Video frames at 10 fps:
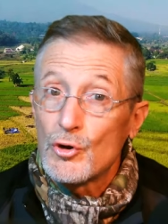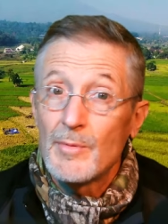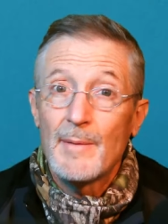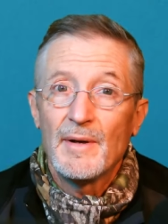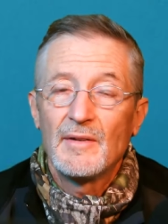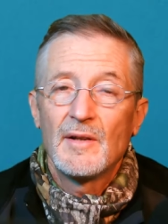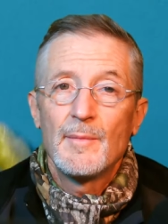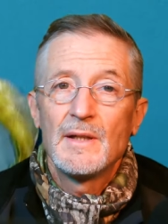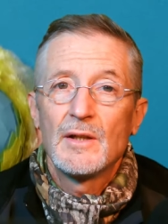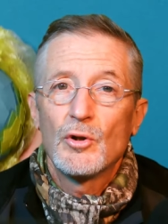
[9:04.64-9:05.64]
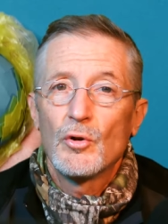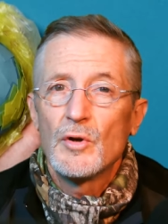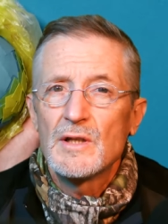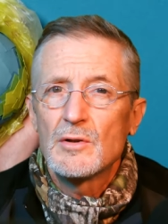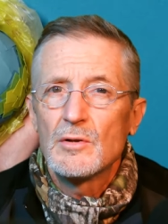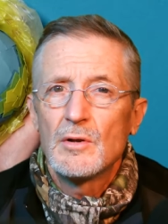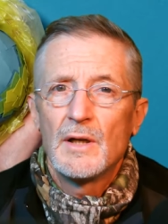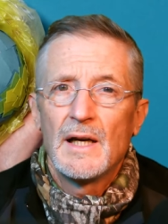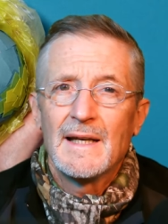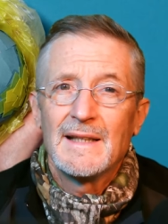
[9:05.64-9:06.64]
sobra precisamente todo esto,
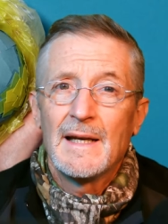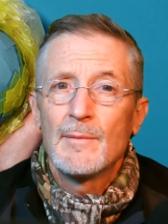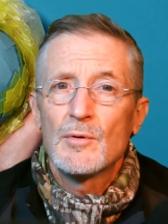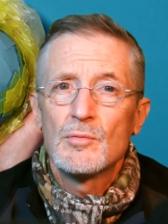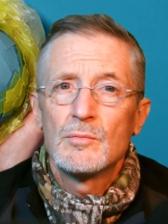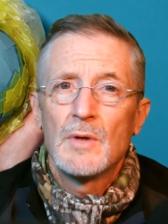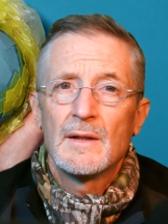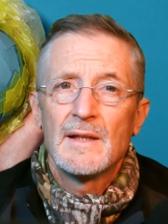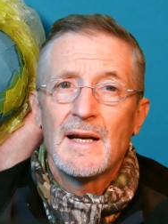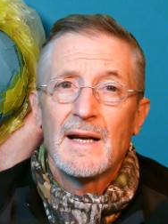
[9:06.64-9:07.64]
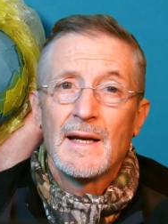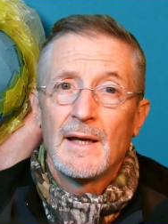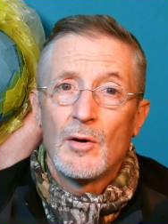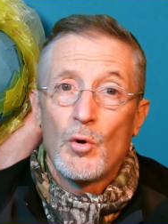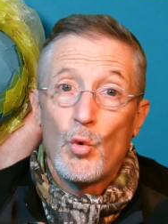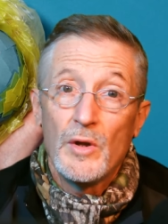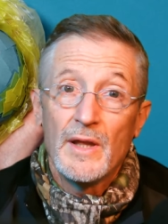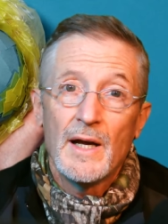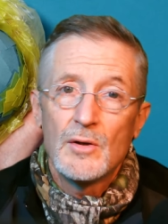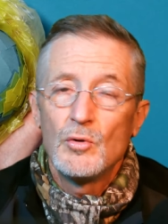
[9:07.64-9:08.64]
en el que tenemos una tierra que
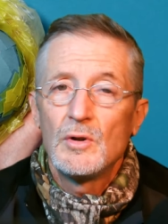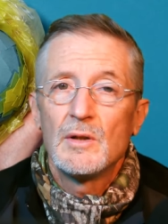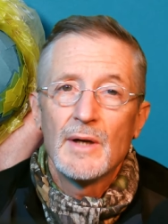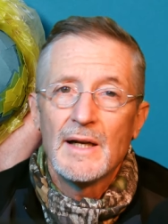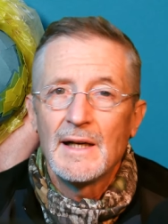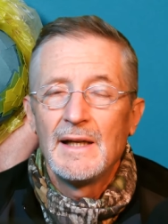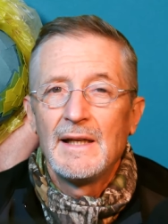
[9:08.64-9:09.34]
cuidar y cultivar,